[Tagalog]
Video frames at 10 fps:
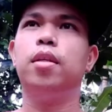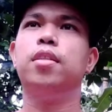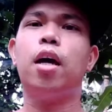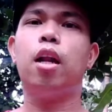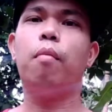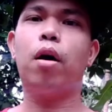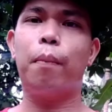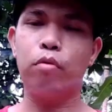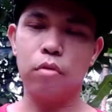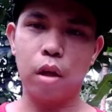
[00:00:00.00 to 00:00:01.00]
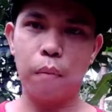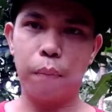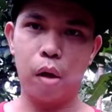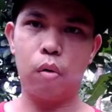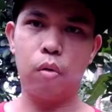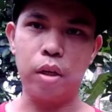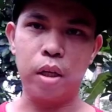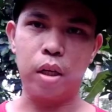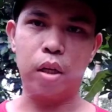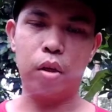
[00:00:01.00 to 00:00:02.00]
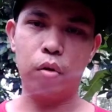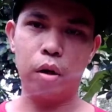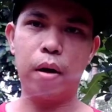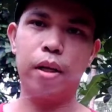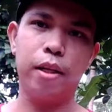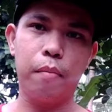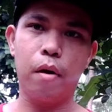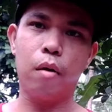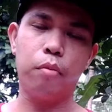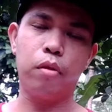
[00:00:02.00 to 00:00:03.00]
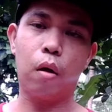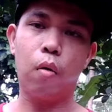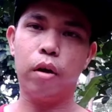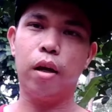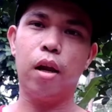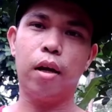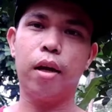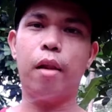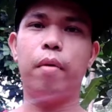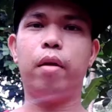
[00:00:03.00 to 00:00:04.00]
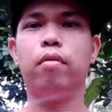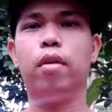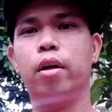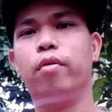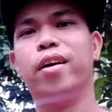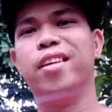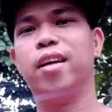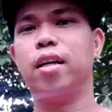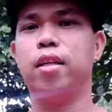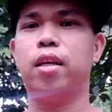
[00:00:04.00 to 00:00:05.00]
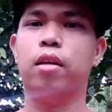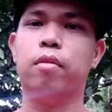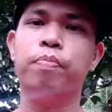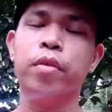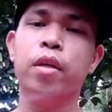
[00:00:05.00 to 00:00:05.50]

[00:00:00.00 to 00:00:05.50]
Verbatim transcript: na sana makapunta pero kung hin, yung ibang hindi makapunta okay lang dahil meron tayong kanya-kanyang